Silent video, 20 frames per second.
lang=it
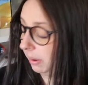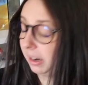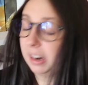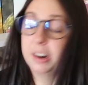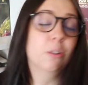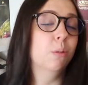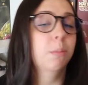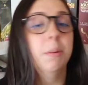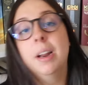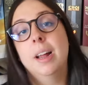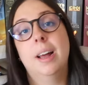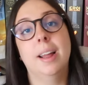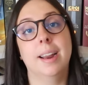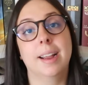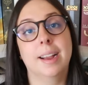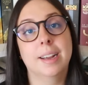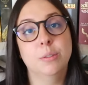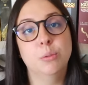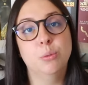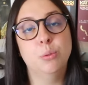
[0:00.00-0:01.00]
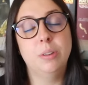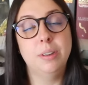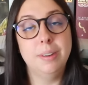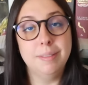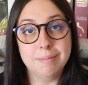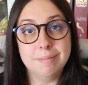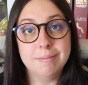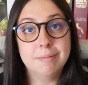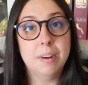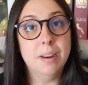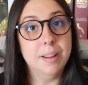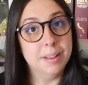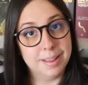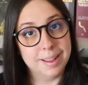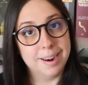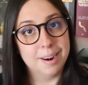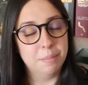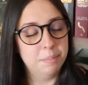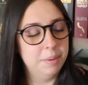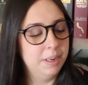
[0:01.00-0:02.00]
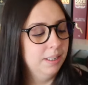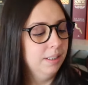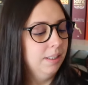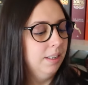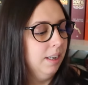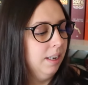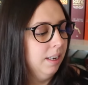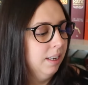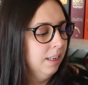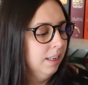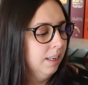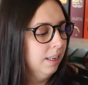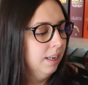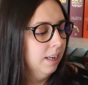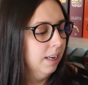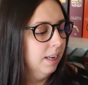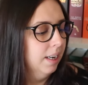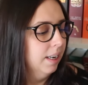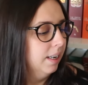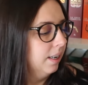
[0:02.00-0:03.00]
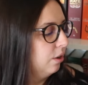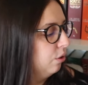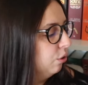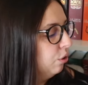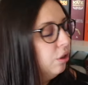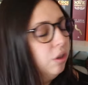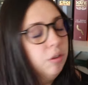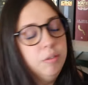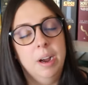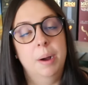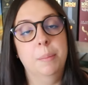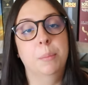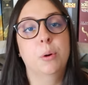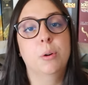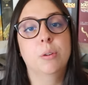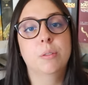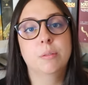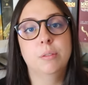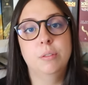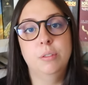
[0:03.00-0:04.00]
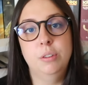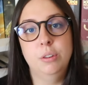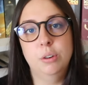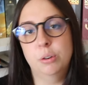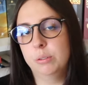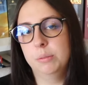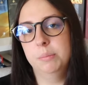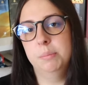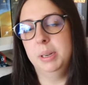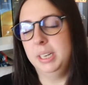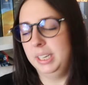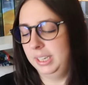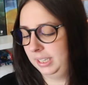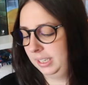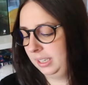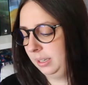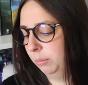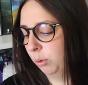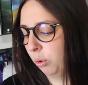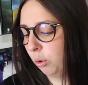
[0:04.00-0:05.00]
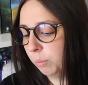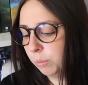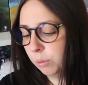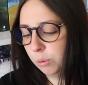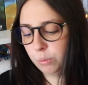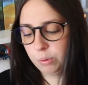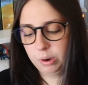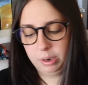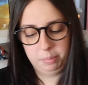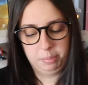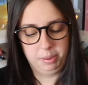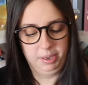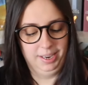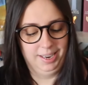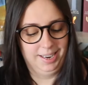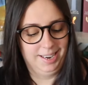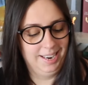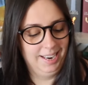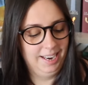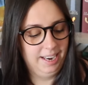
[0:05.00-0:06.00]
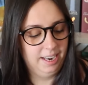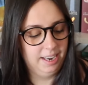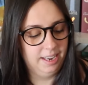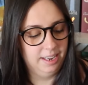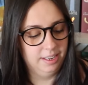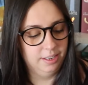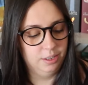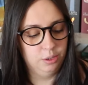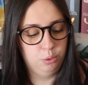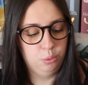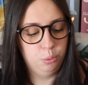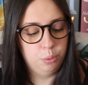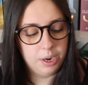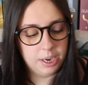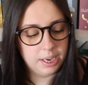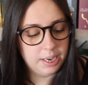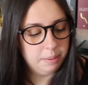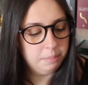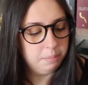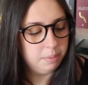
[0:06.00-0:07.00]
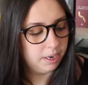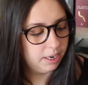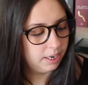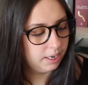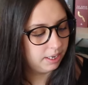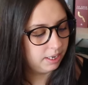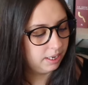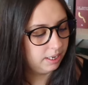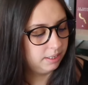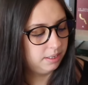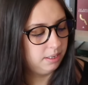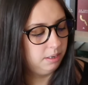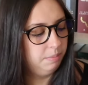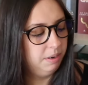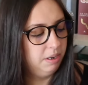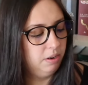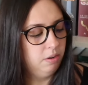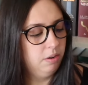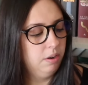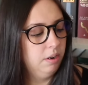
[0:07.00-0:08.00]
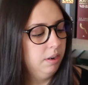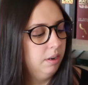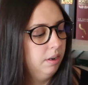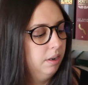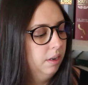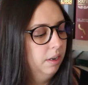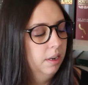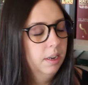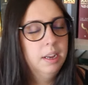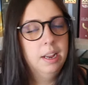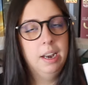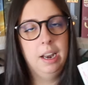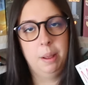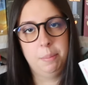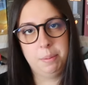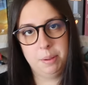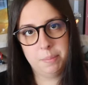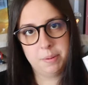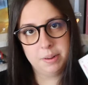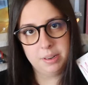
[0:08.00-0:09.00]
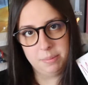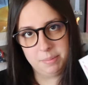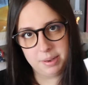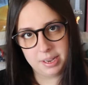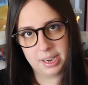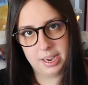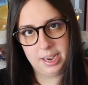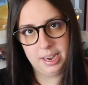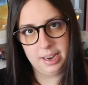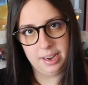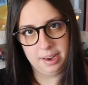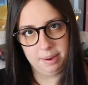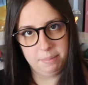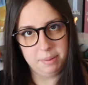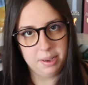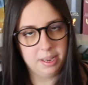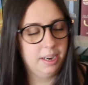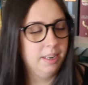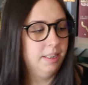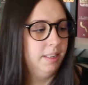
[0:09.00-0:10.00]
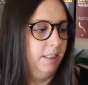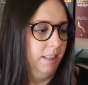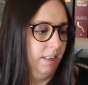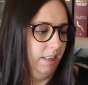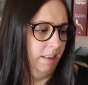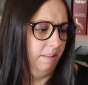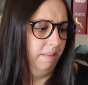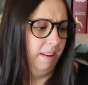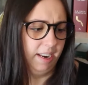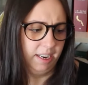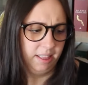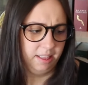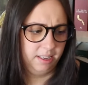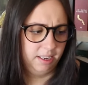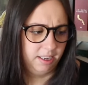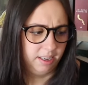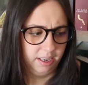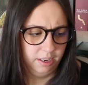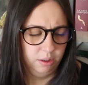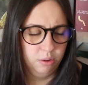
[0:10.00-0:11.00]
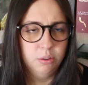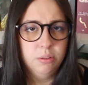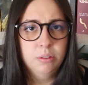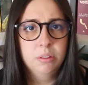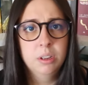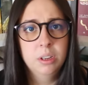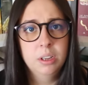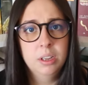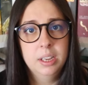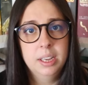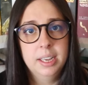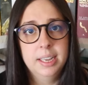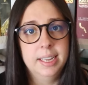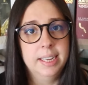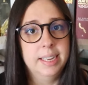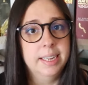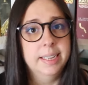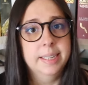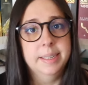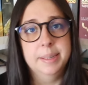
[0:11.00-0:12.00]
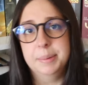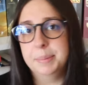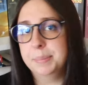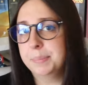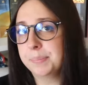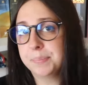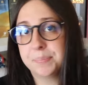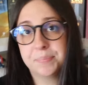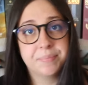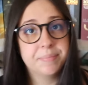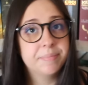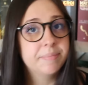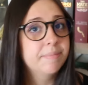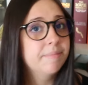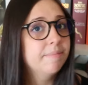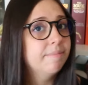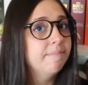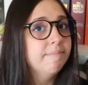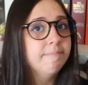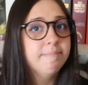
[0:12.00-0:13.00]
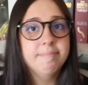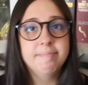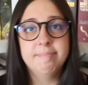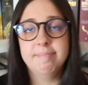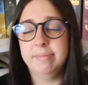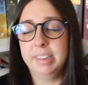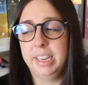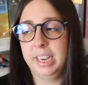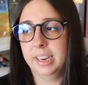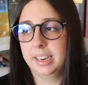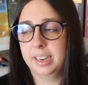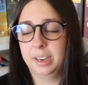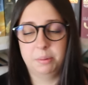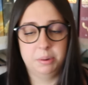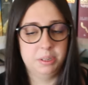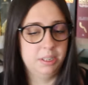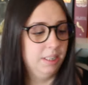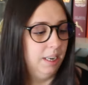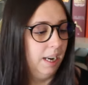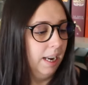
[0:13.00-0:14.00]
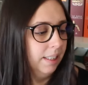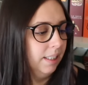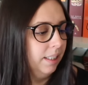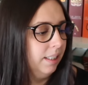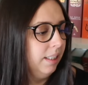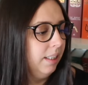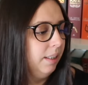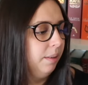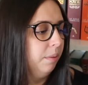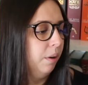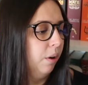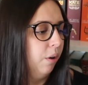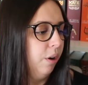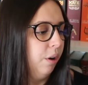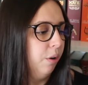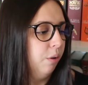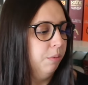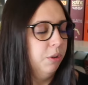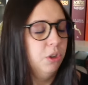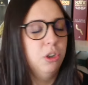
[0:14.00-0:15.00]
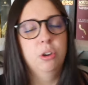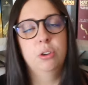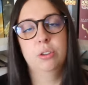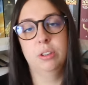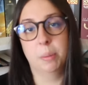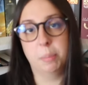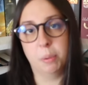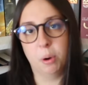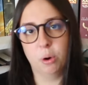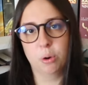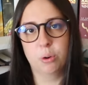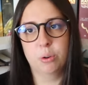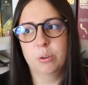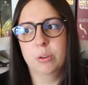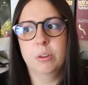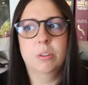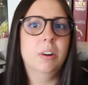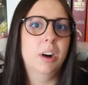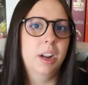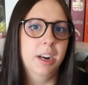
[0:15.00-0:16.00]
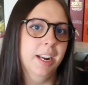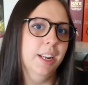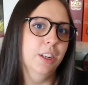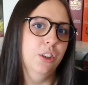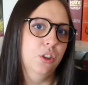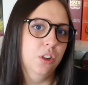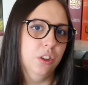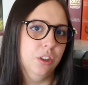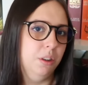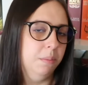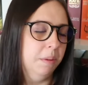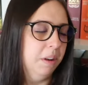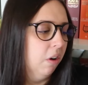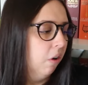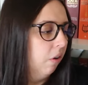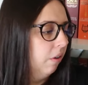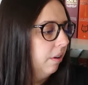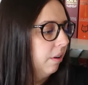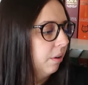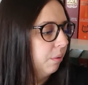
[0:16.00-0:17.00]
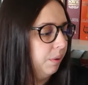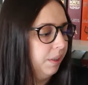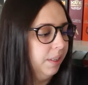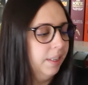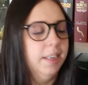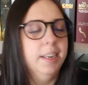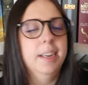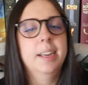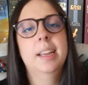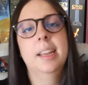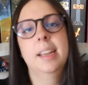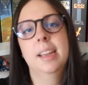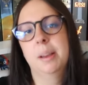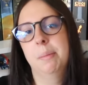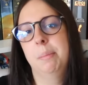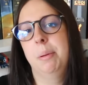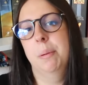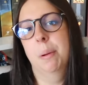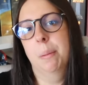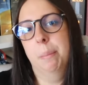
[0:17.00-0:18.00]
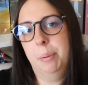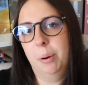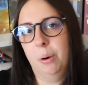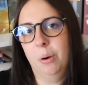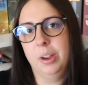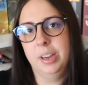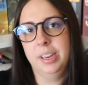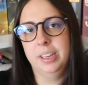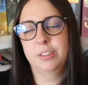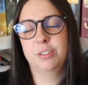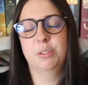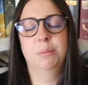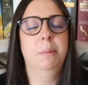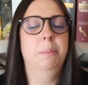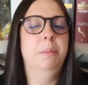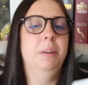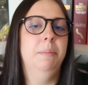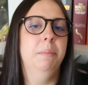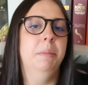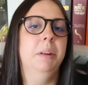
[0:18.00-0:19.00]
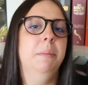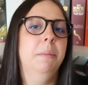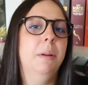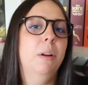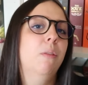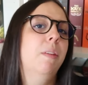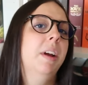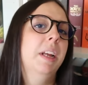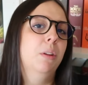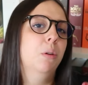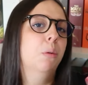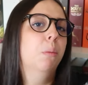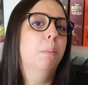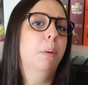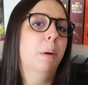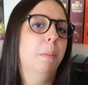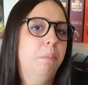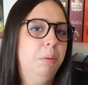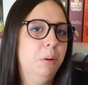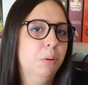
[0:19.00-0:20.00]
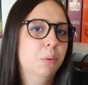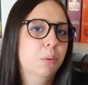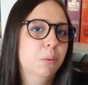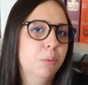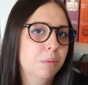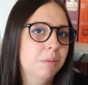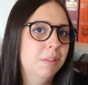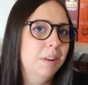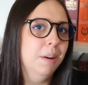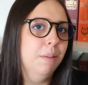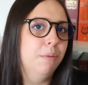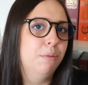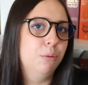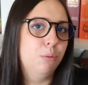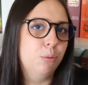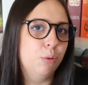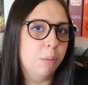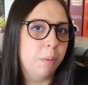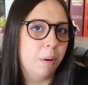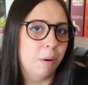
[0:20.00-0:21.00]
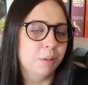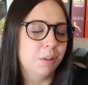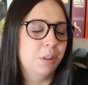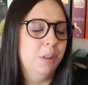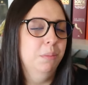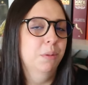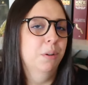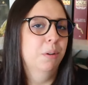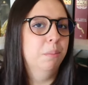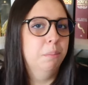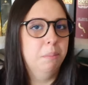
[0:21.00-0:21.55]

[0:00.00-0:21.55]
per recuperare i caduti, letteralmente. Eh, continuiamo non benissimo comunque perché eh, due libri di Simenon, La pepa di Maigret e Maigret si diverte, credo, Ehm, neanche questi letti, ho ricominciato da poco a leggere Simenon, quindi prima o poi insomma mi, mi, lo vedo un po' più nel futuro prossimo,